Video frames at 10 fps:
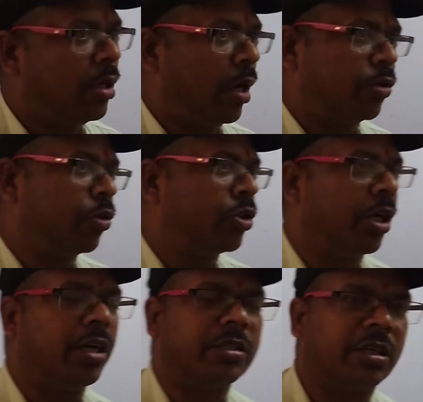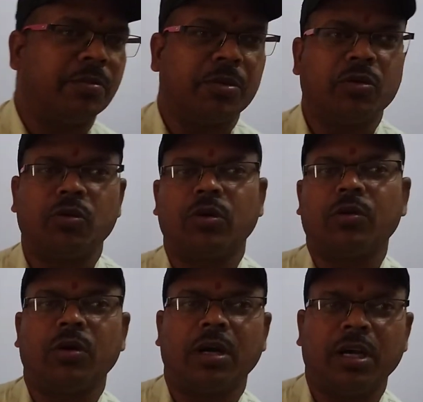और जो चार्ज का फ्लो होगा
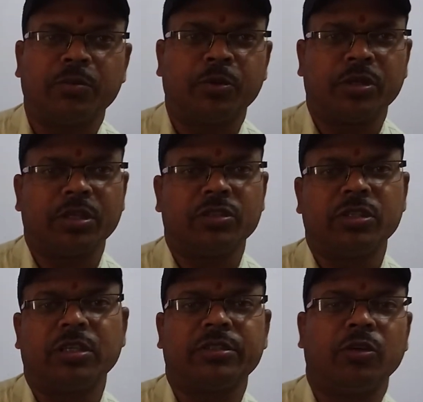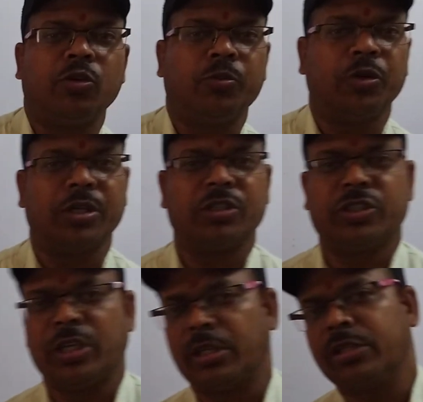वो हायर पोटेंशियल से लो
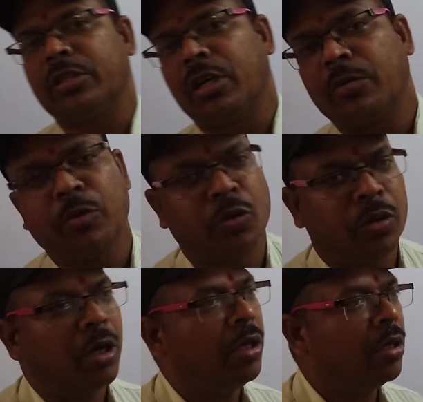पोटेंशियल की तरफ होगा